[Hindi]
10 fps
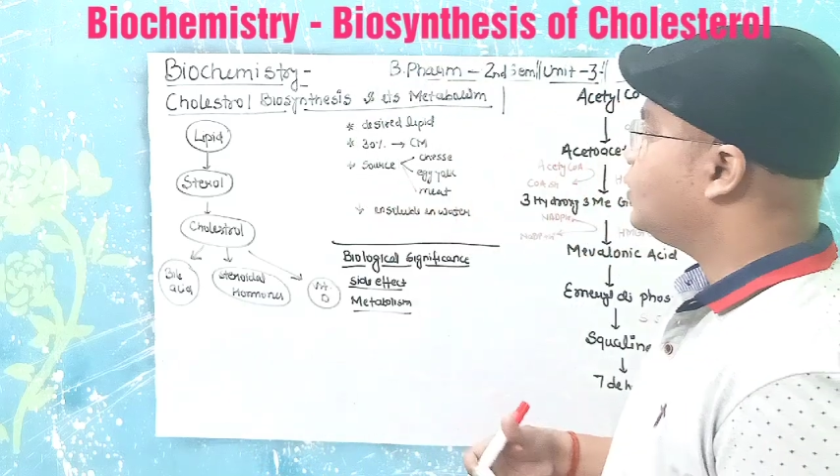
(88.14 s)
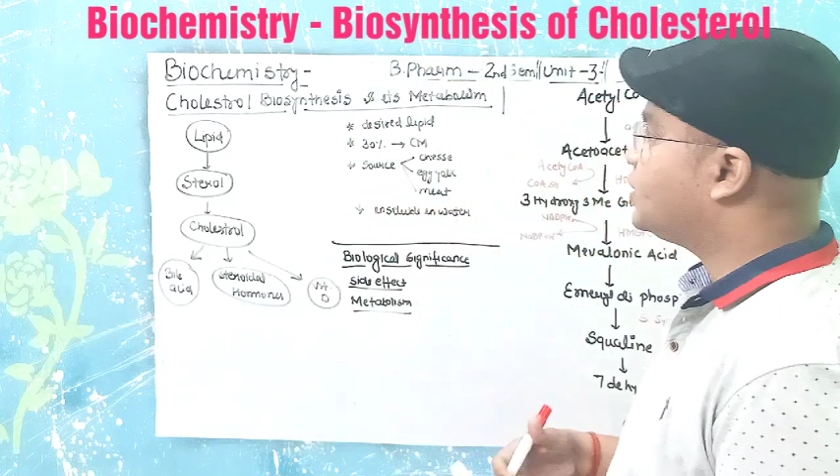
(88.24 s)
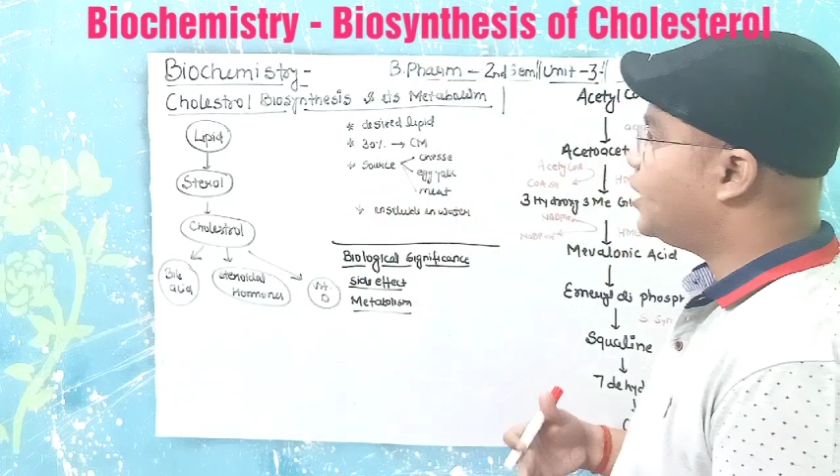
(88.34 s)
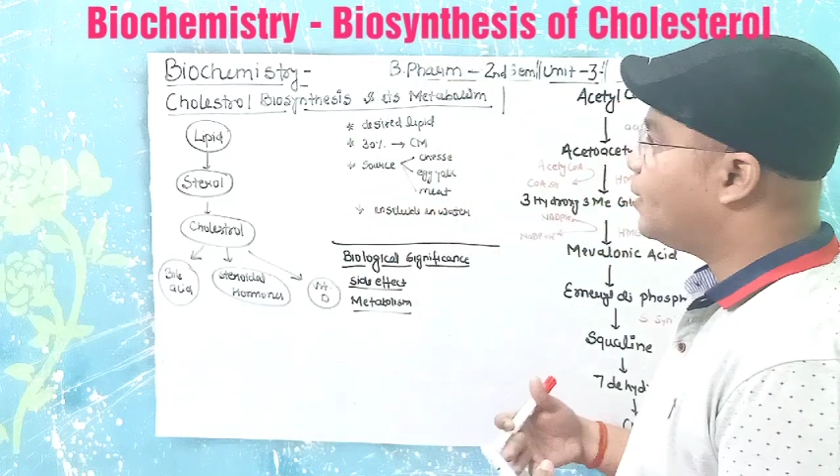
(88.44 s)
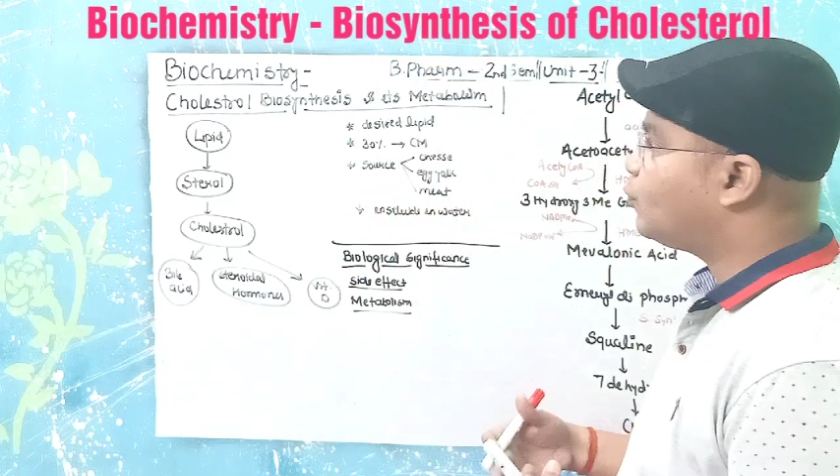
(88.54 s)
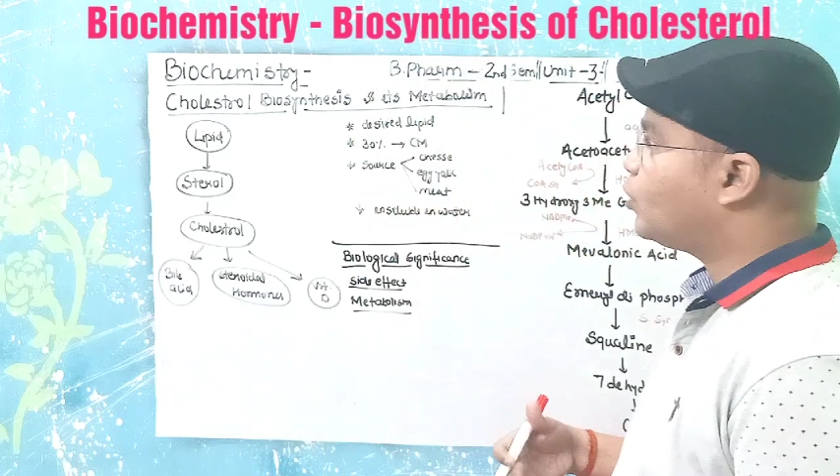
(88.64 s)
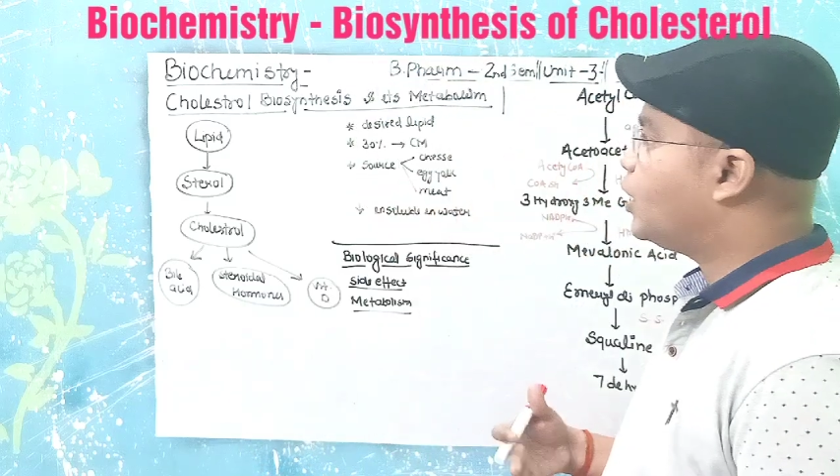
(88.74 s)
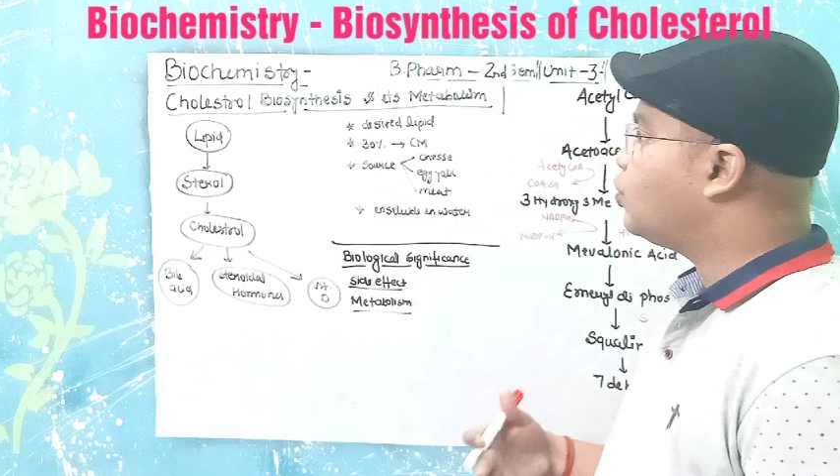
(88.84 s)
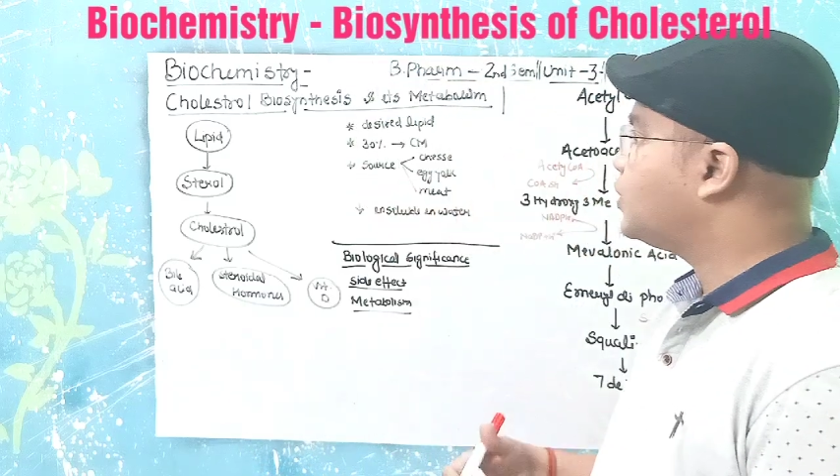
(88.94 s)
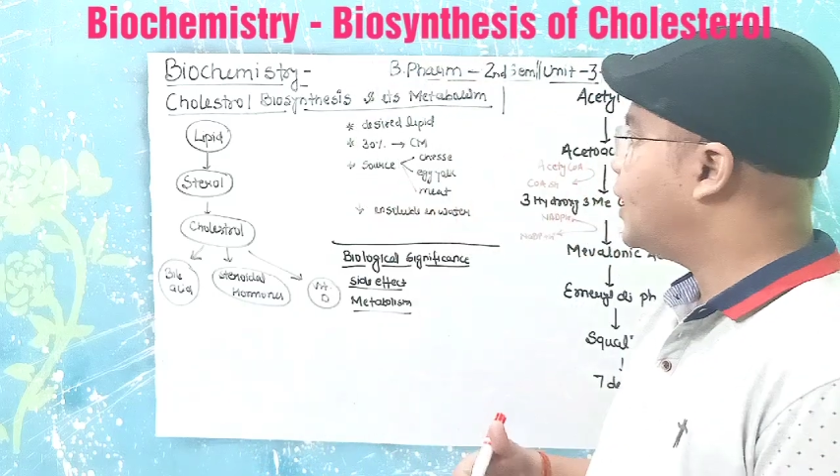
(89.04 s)
उनसे हमको
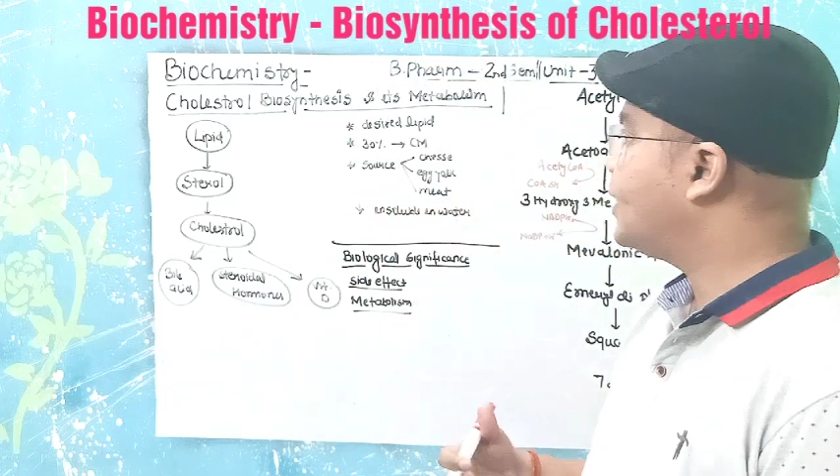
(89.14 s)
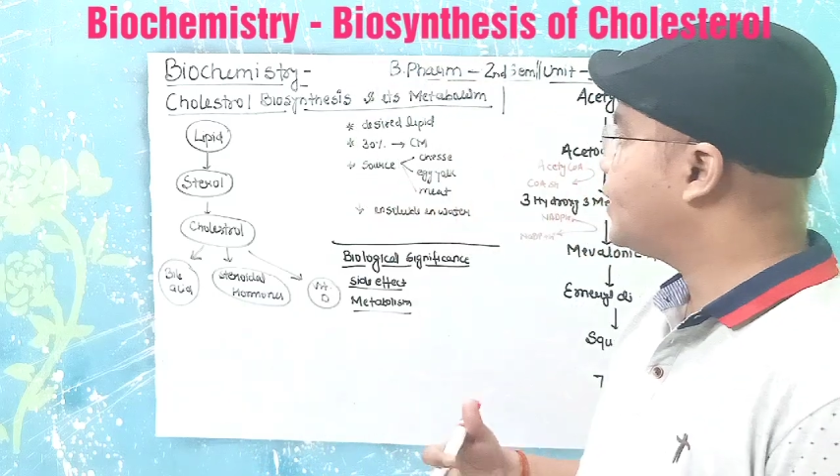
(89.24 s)
क्या होता है